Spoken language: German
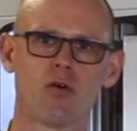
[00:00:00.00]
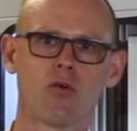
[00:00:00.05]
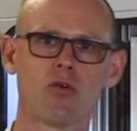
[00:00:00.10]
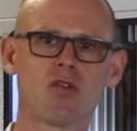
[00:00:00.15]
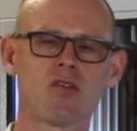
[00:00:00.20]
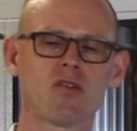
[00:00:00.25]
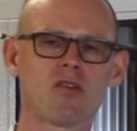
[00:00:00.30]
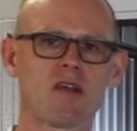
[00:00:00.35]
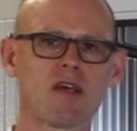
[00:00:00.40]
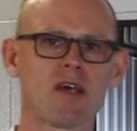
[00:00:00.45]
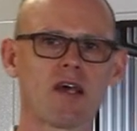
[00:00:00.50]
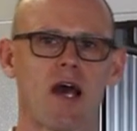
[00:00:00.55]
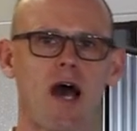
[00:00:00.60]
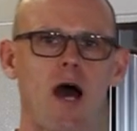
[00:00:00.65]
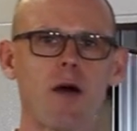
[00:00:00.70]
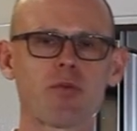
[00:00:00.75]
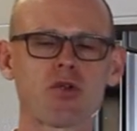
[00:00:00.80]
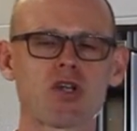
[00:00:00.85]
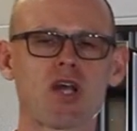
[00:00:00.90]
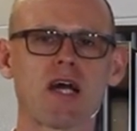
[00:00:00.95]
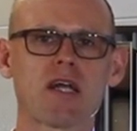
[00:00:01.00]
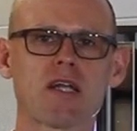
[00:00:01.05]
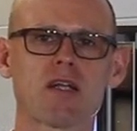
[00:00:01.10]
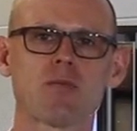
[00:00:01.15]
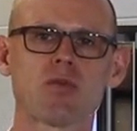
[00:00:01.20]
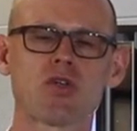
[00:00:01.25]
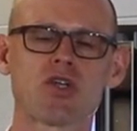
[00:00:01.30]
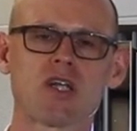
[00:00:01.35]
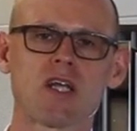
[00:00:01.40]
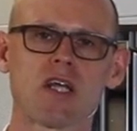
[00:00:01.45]
Unsere Abscheider
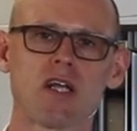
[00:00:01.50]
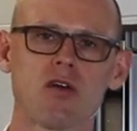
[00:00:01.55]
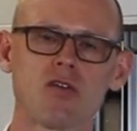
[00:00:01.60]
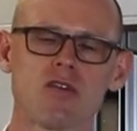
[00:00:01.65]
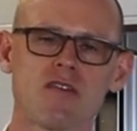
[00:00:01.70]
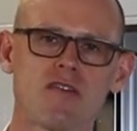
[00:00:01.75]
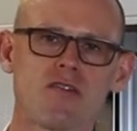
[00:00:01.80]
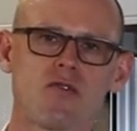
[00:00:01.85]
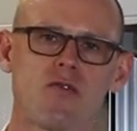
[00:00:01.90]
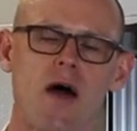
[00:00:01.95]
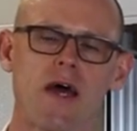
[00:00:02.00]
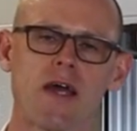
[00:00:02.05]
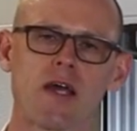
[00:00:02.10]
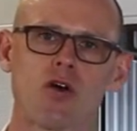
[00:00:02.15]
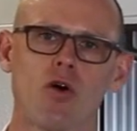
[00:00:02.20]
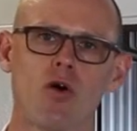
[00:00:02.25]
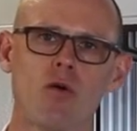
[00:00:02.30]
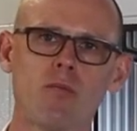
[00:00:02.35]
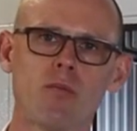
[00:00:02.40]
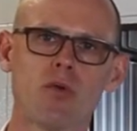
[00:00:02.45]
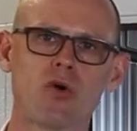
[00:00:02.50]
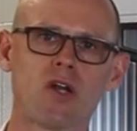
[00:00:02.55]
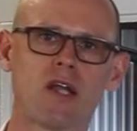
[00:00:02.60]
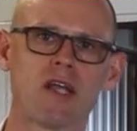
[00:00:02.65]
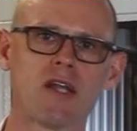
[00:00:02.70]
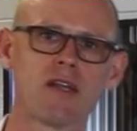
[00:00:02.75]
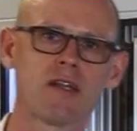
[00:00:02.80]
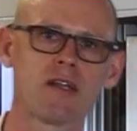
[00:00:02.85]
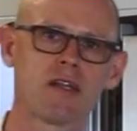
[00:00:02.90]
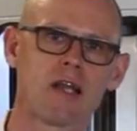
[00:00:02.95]
bestehen aus zwei
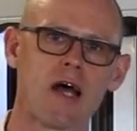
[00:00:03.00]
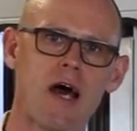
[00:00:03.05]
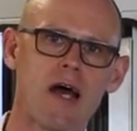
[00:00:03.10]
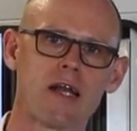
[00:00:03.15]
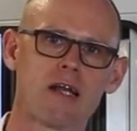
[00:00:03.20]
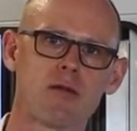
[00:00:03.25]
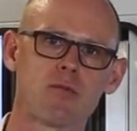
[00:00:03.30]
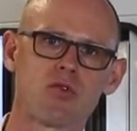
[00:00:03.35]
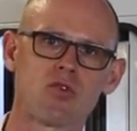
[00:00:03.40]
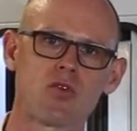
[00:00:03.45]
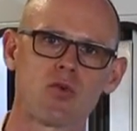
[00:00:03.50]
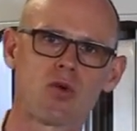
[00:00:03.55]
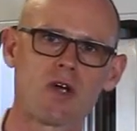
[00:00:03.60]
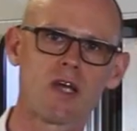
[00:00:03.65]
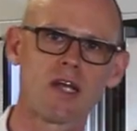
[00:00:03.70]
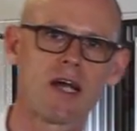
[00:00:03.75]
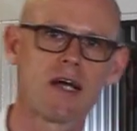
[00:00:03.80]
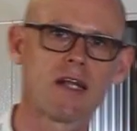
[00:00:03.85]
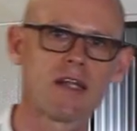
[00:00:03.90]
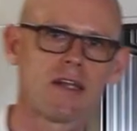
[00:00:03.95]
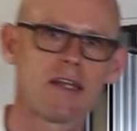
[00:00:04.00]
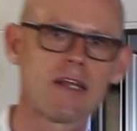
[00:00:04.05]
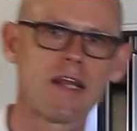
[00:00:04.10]
Komponenten, einem sogenannten